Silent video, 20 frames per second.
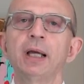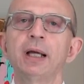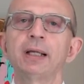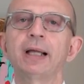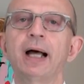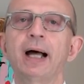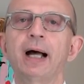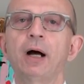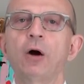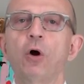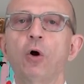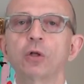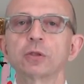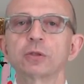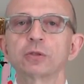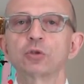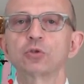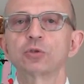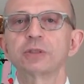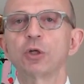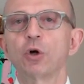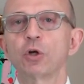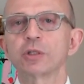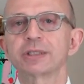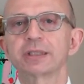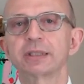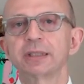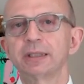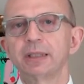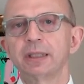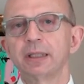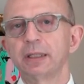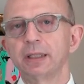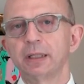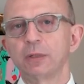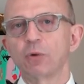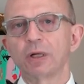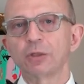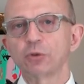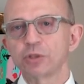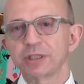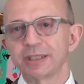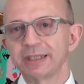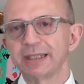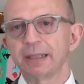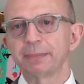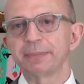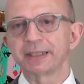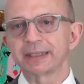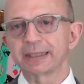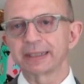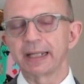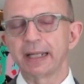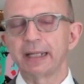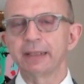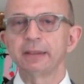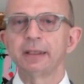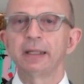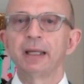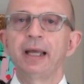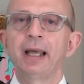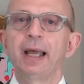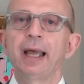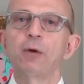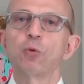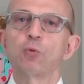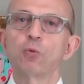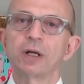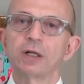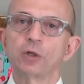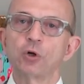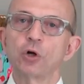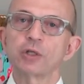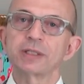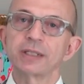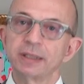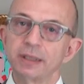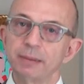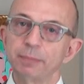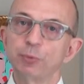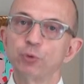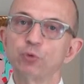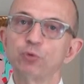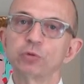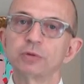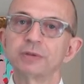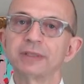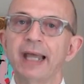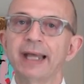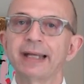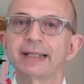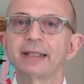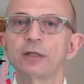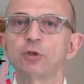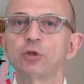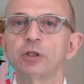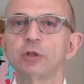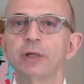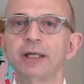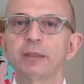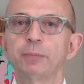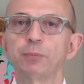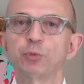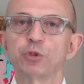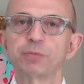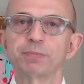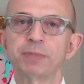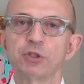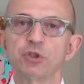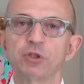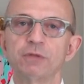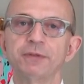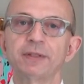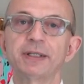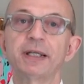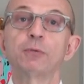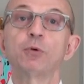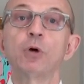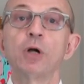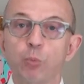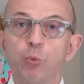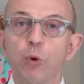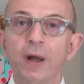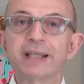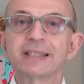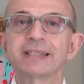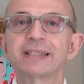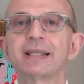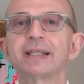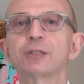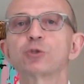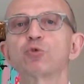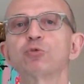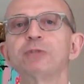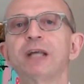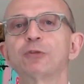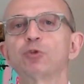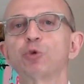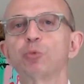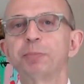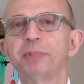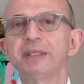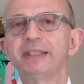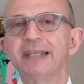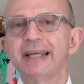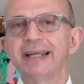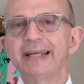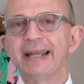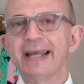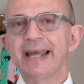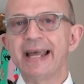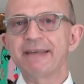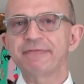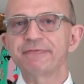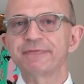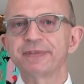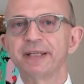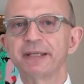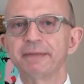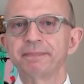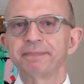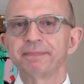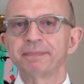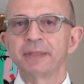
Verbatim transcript: la 8-deossi-guanosina eh, perché è un qualcosa di più tecnico e di più specifico. Può essere studiato il BDNF,